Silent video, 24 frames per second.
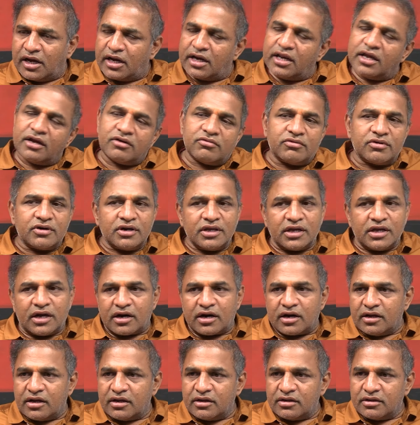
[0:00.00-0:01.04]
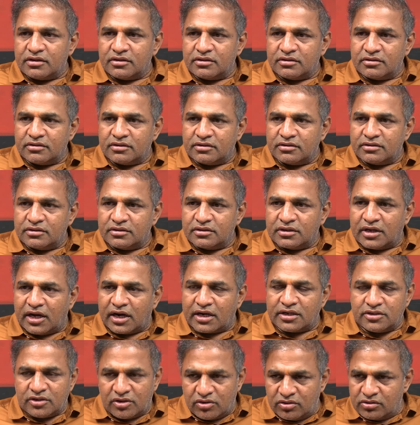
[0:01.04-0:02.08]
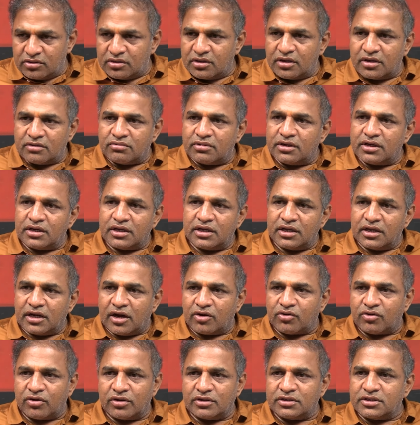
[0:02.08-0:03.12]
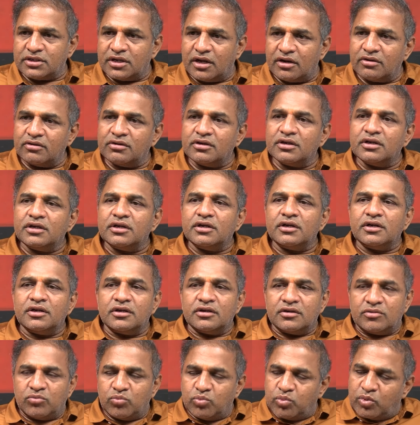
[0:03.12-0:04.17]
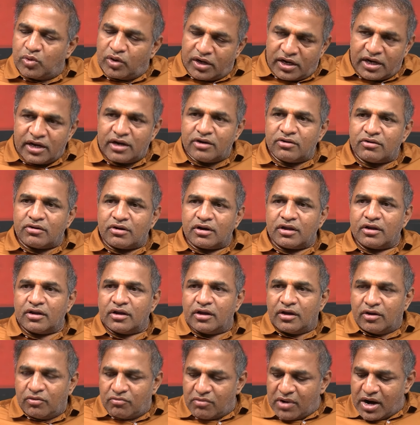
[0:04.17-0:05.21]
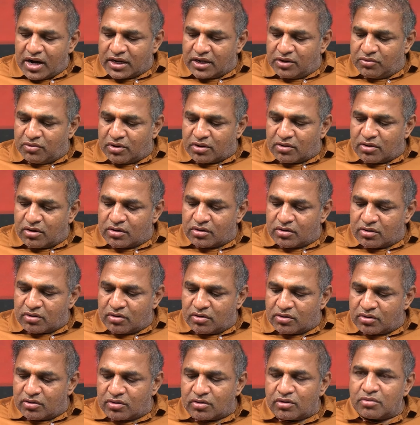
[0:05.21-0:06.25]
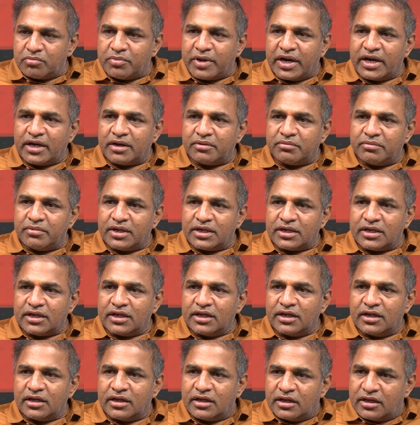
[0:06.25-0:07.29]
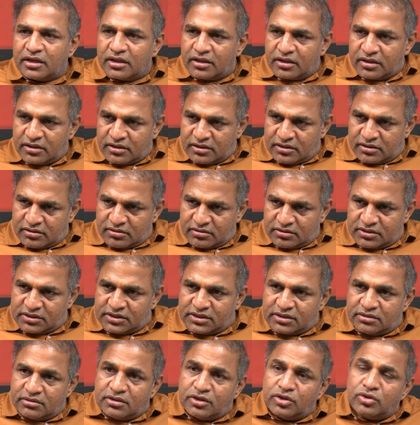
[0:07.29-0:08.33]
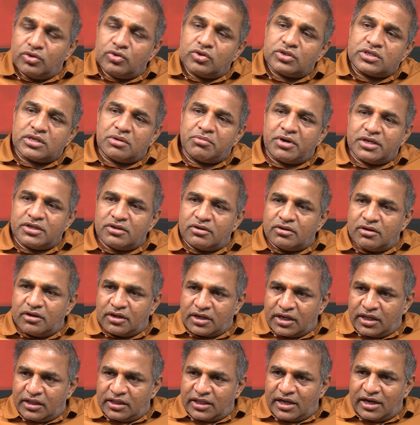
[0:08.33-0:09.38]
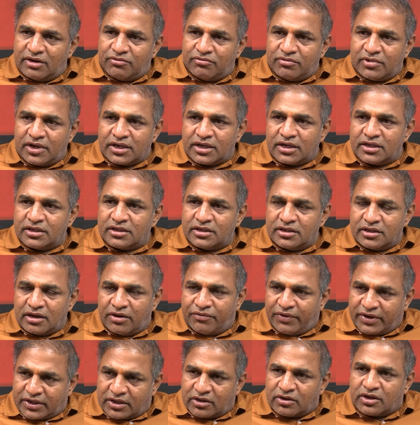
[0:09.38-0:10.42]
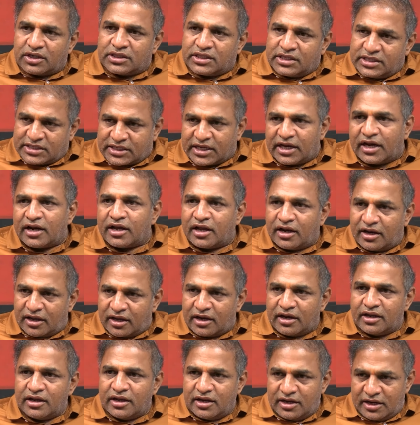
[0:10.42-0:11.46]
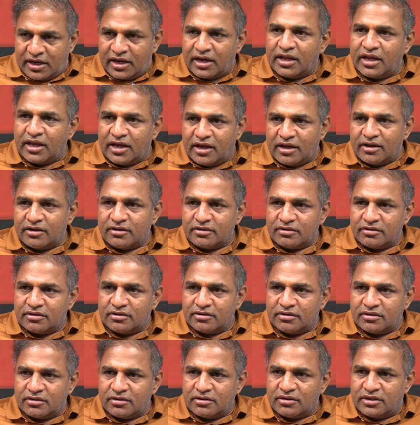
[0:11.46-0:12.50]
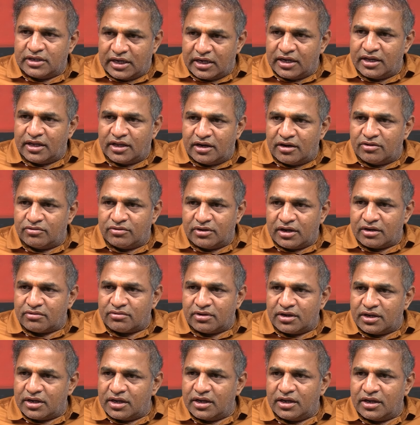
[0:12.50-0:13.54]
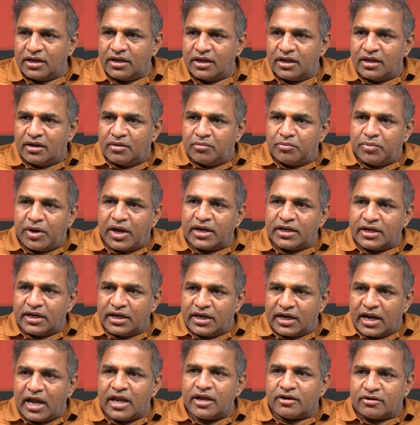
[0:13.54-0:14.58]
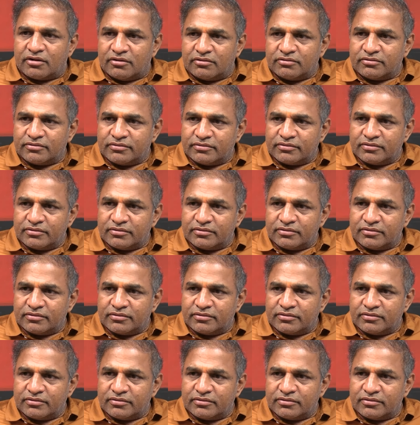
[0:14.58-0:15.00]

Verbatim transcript: అనేకం ఉన్నాయి అక్కడ అక్కడ జరుగుతున్నటువంటి అకృత్యాలు బోలెడన్ని ఉన్నాయి వాటిని ఒక్కోటి ఒక్కోటి ఒక్కోటి బయట పెట్టి హిందూ సమాజంలోకి దా వాటిని ఎఫెక్టివ్గా తీసుకెళ్ళగలగాలి ఎన్డీఏ ఎన్డీఏలో ఉండేటువంటి పార్టీ నాయకులు